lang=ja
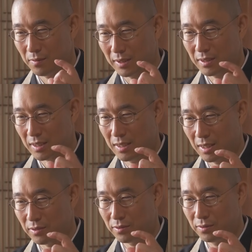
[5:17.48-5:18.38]
わずか
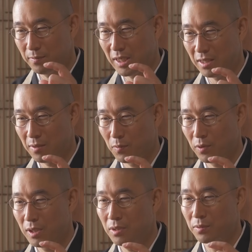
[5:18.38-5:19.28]
な数ミリで
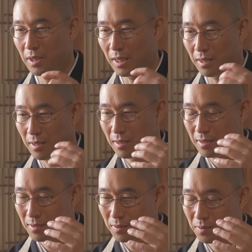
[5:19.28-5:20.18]
もいいので
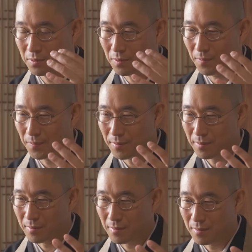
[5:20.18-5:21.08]
この
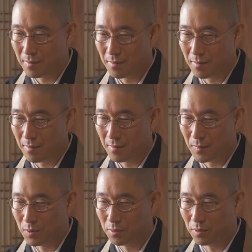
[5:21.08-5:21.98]

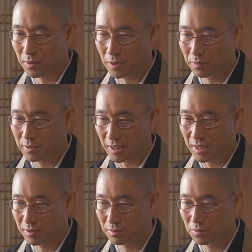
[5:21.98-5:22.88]
心に負った
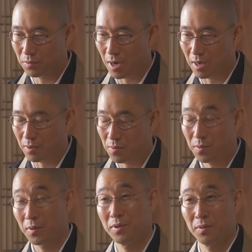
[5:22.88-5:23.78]
傷とか
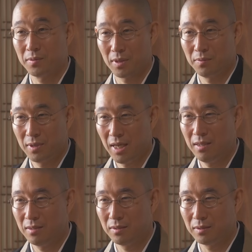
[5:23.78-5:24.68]
心に負った憂
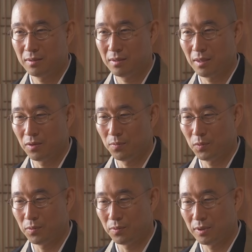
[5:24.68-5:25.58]
いっていう
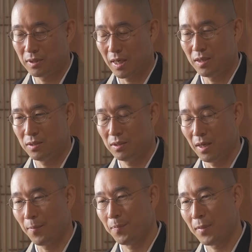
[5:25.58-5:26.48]
ものに対し
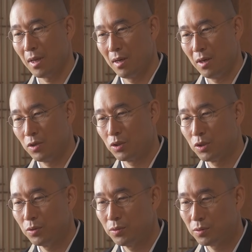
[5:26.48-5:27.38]
て
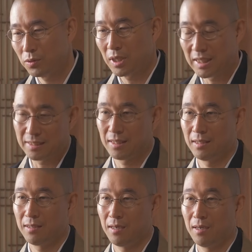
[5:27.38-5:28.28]
修復がなさ
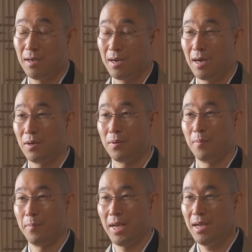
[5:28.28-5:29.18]
れたりあるい
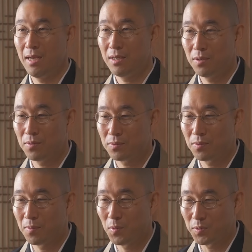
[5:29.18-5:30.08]
は免疫
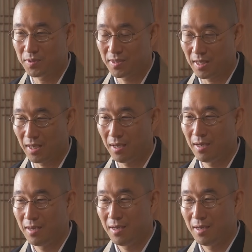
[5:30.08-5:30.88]
力を持って